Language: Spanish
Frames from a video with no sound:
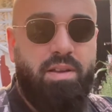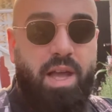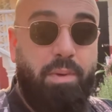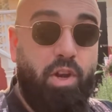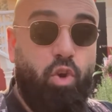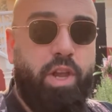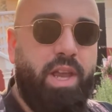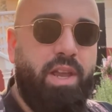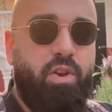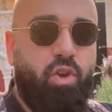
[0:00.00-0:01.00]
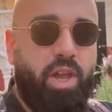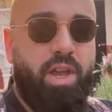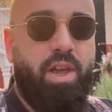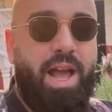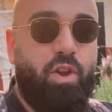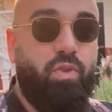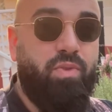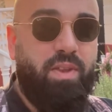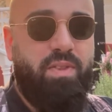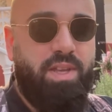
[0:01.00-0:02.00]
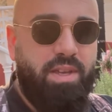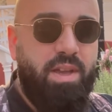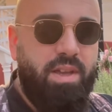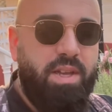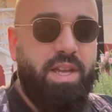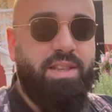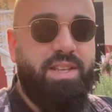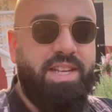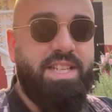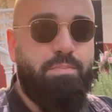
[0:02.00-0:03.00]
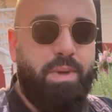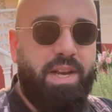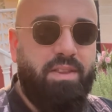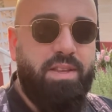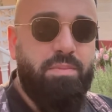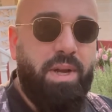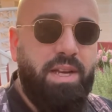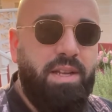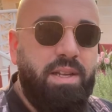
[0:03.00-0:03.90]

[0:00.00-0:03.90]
ver lo que, lo que acontece entre esas paredes, ¿vale?